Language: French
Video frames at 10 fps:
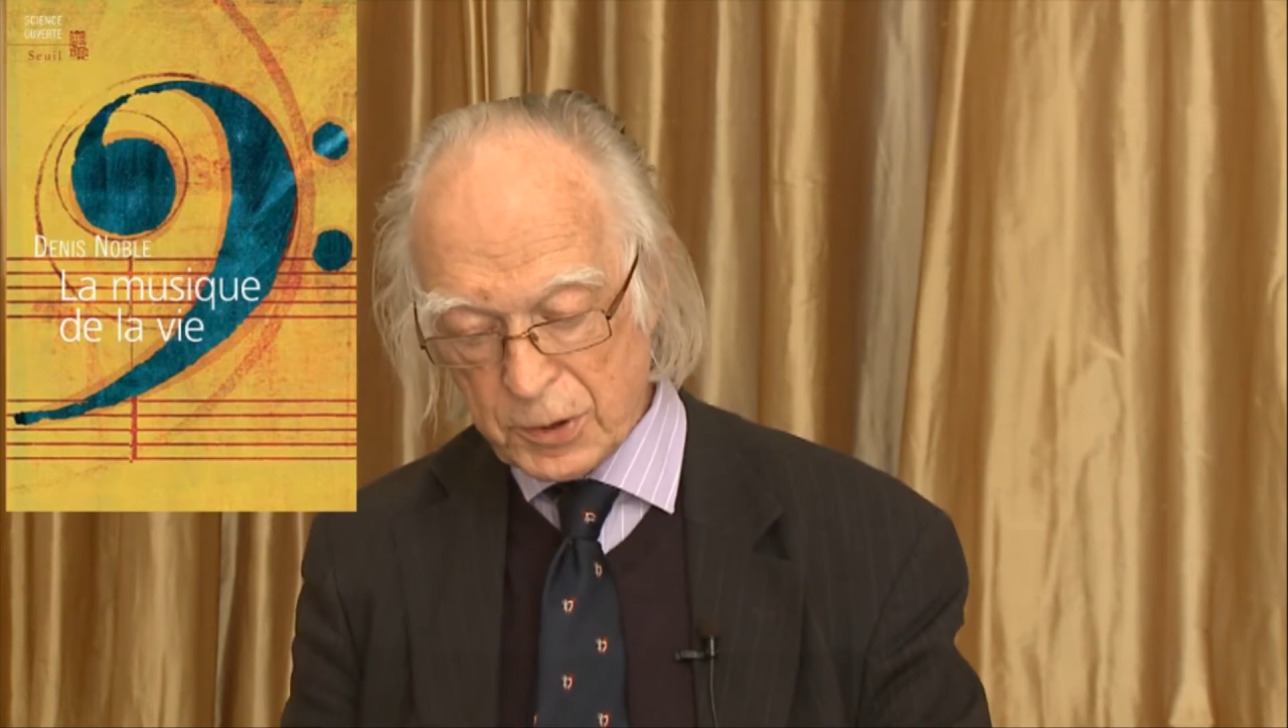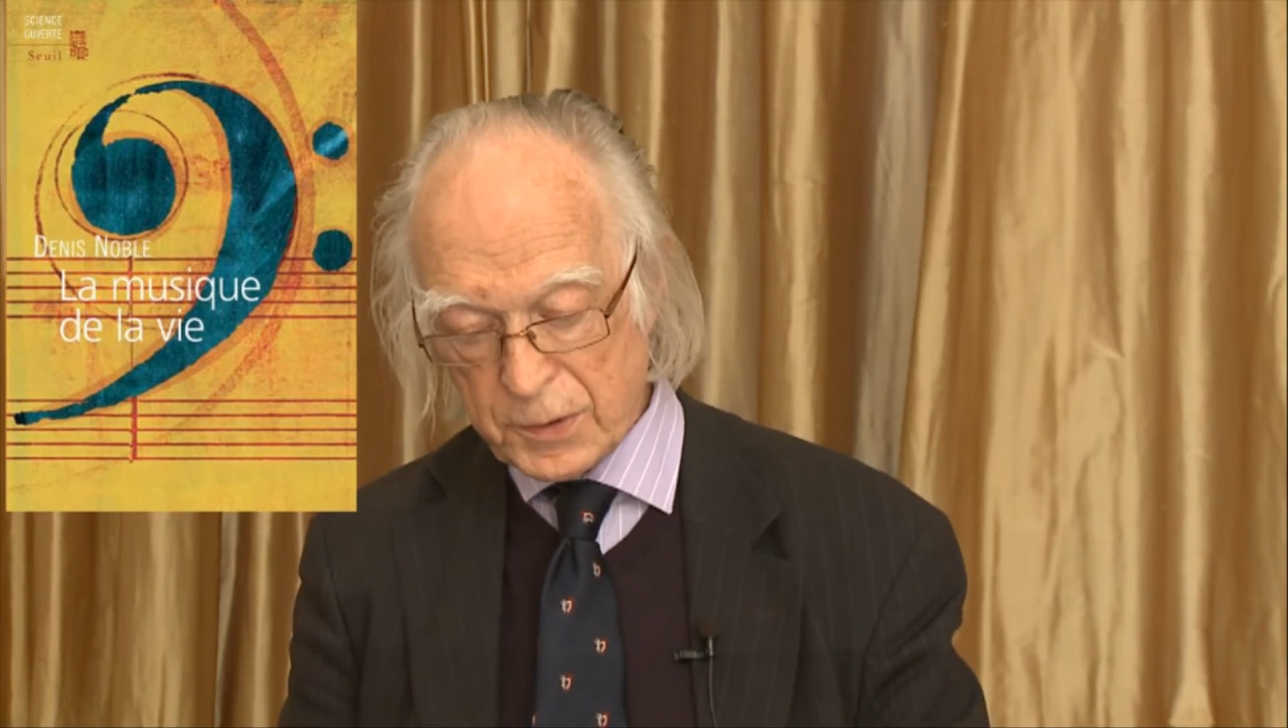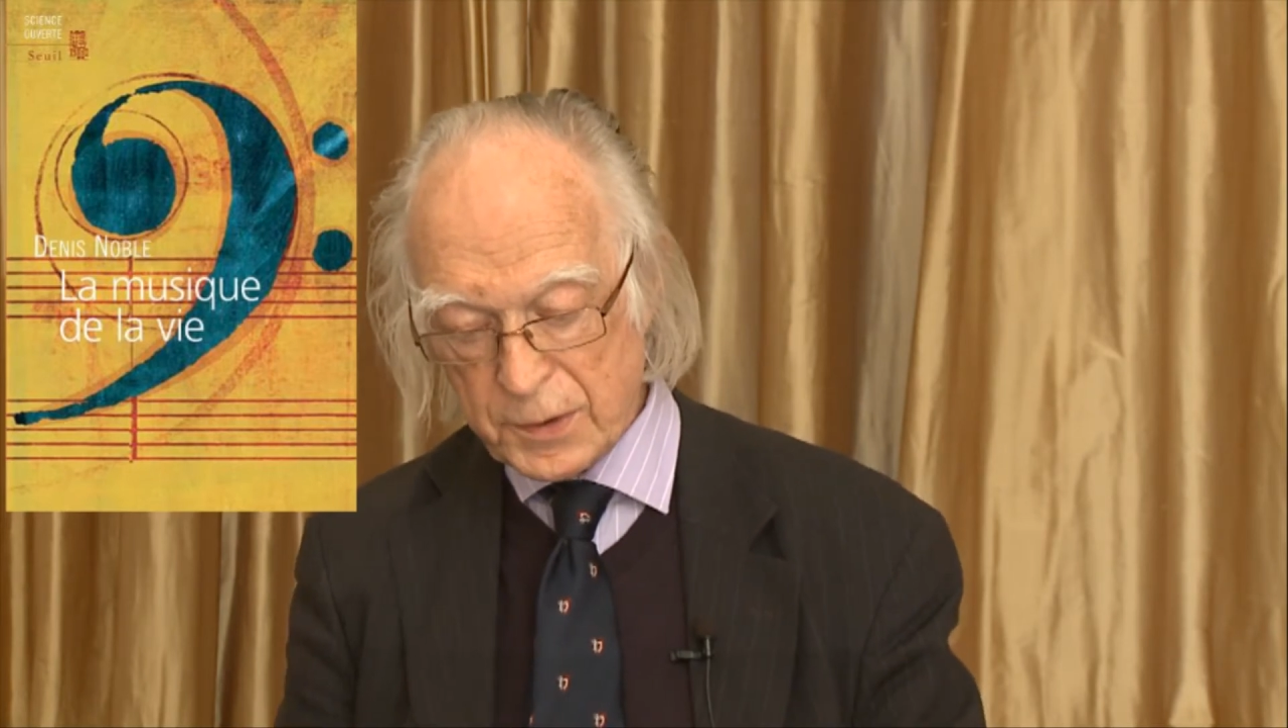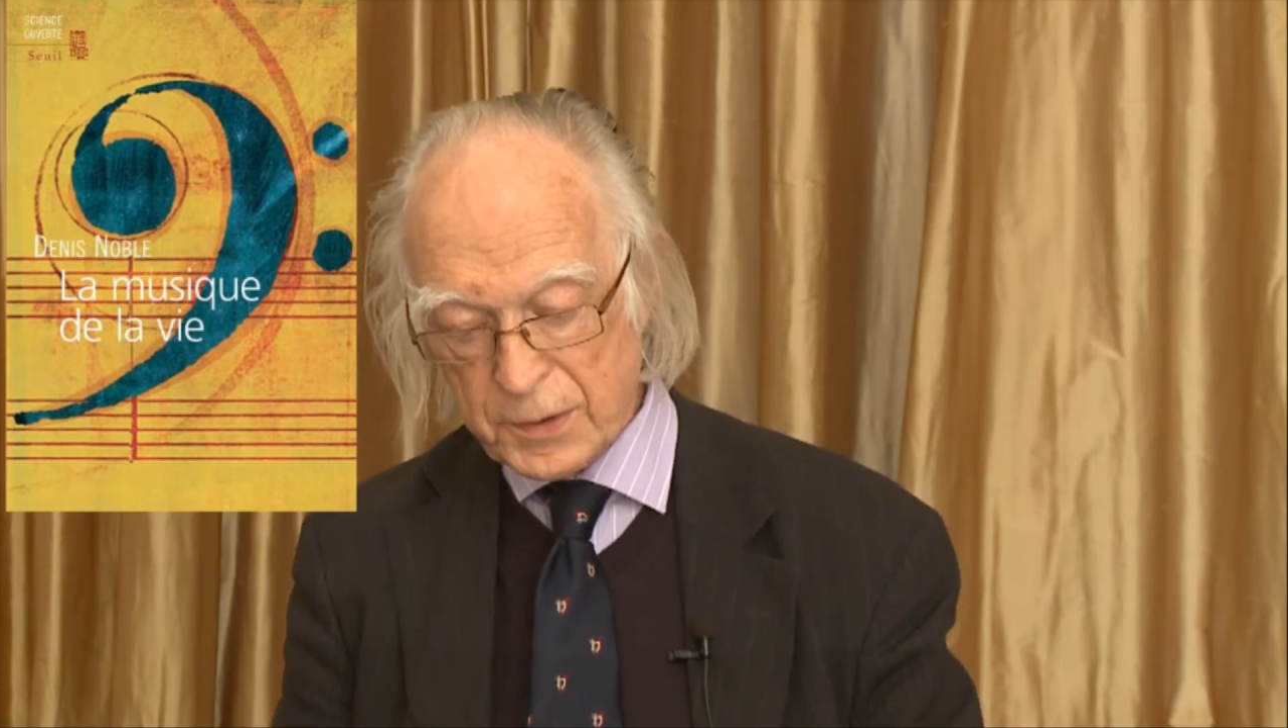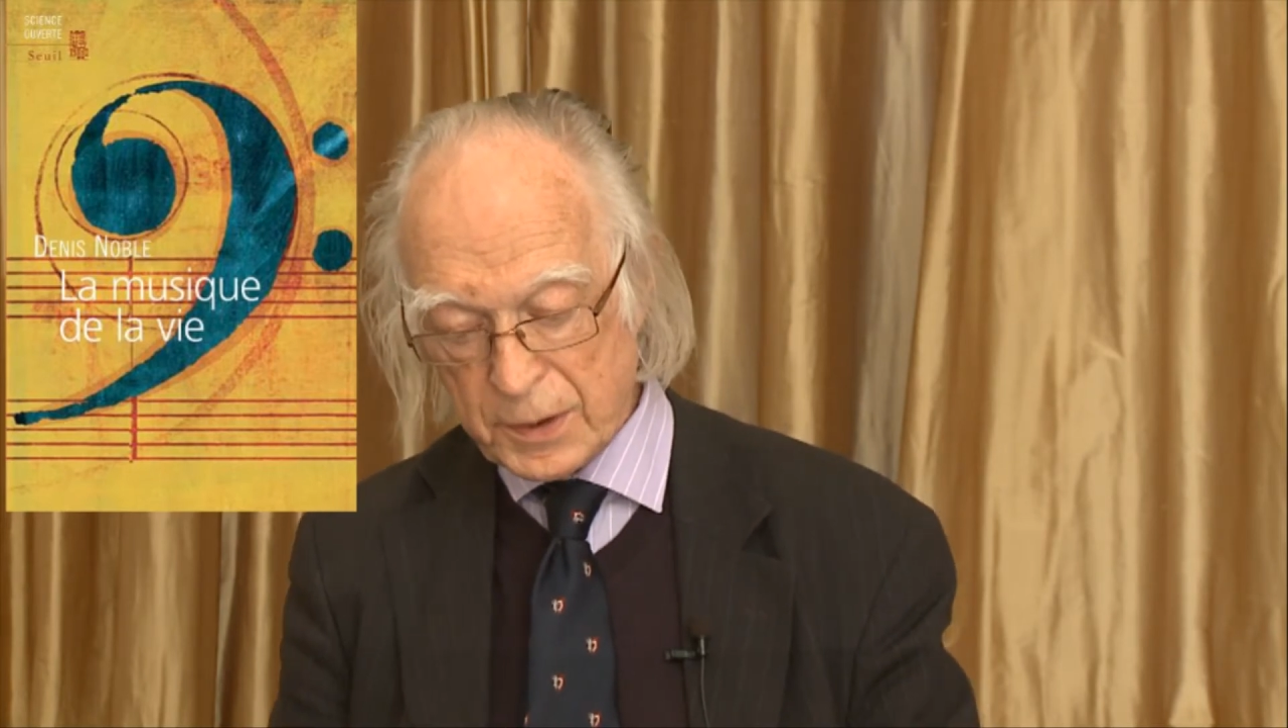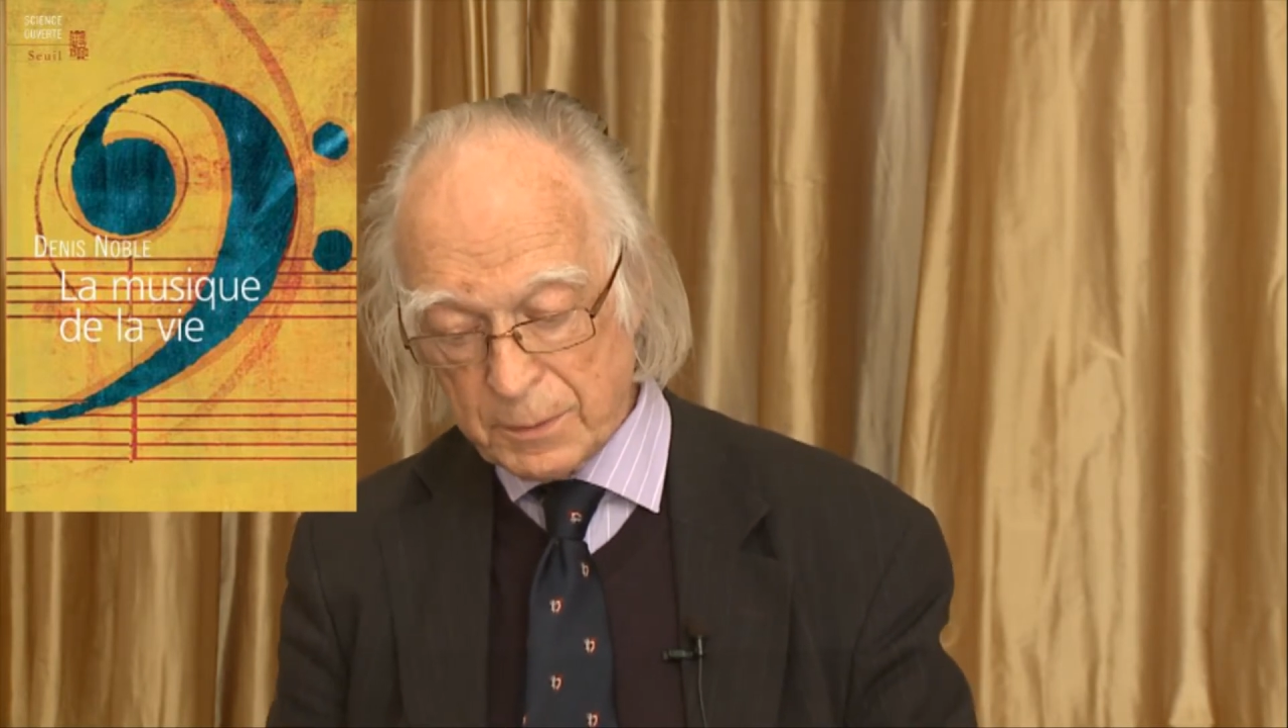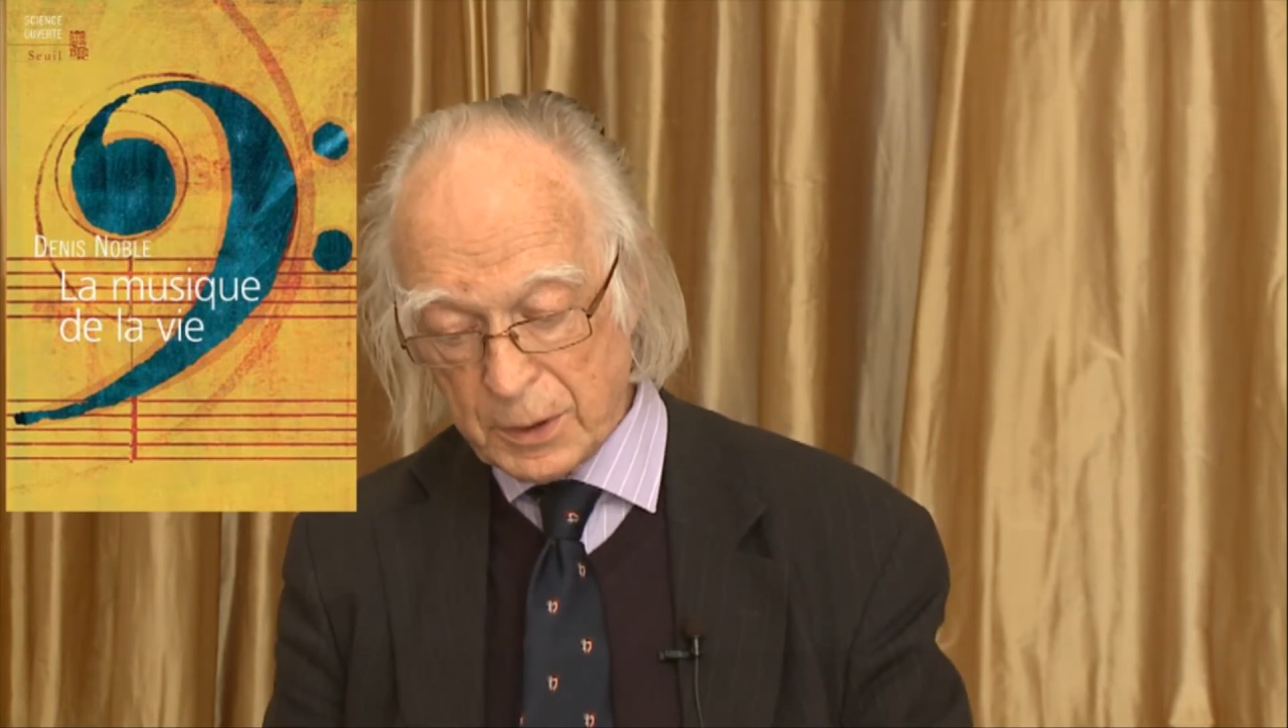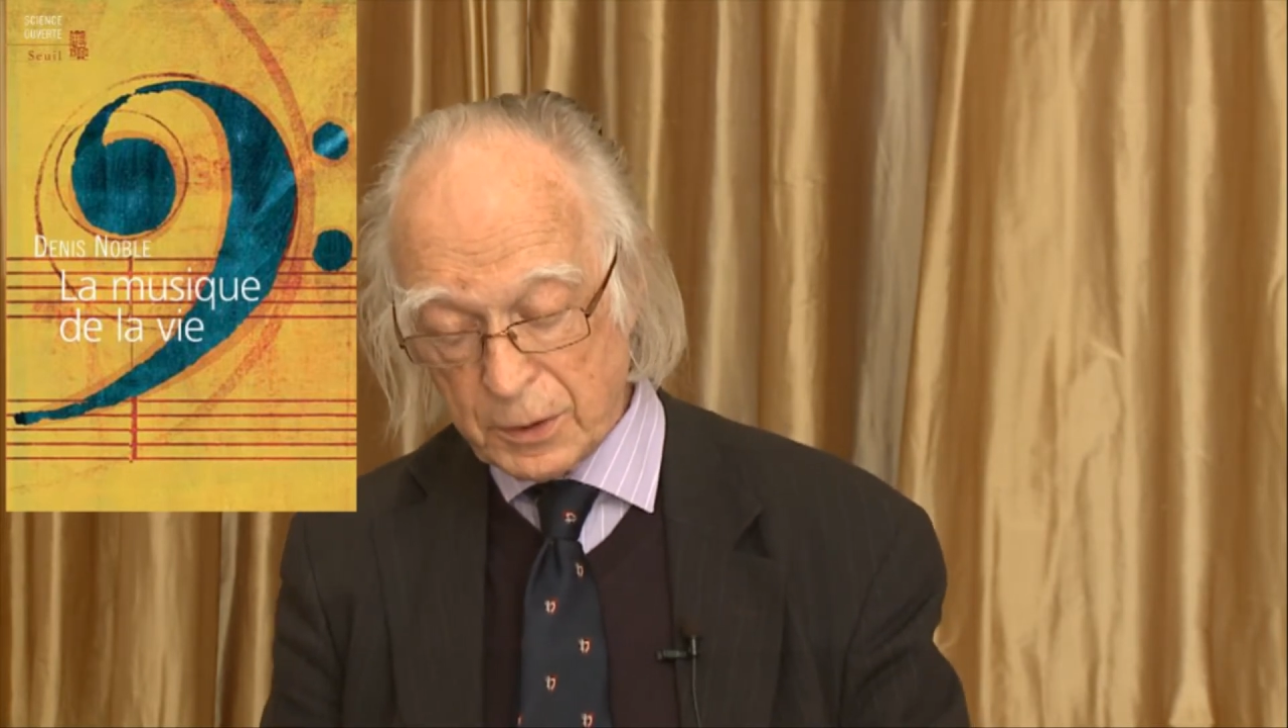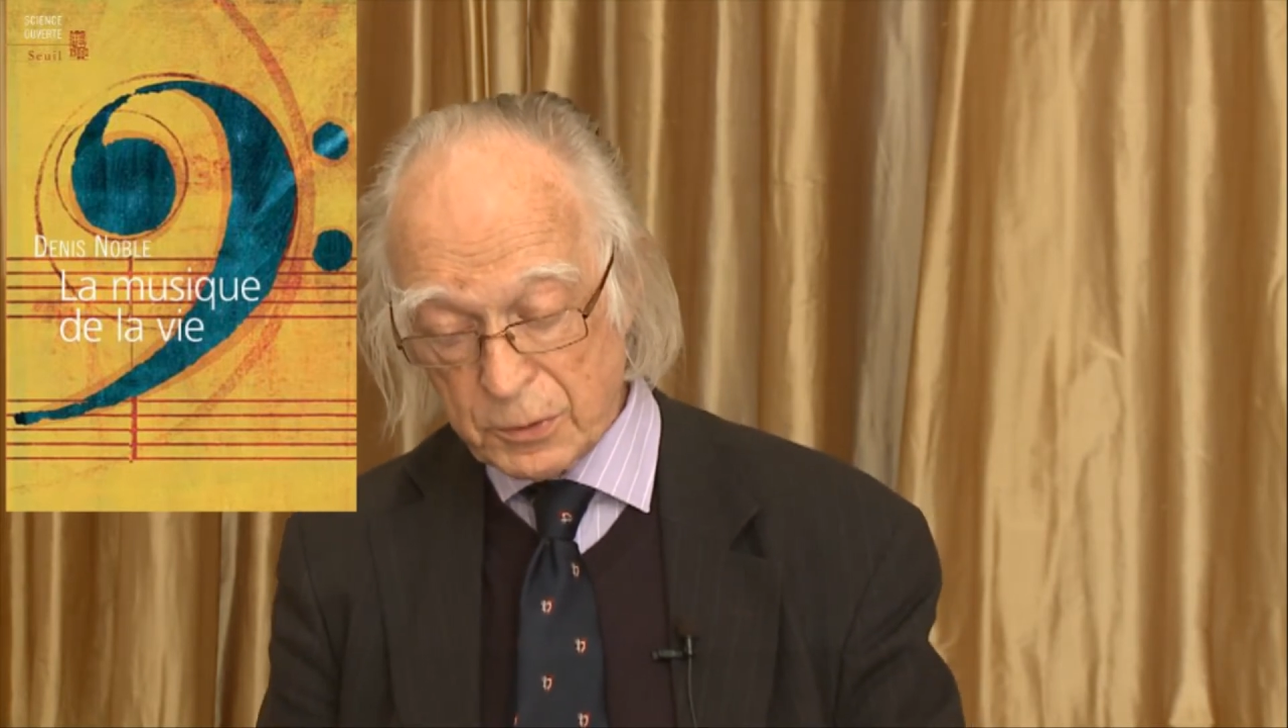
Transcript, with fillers: systémique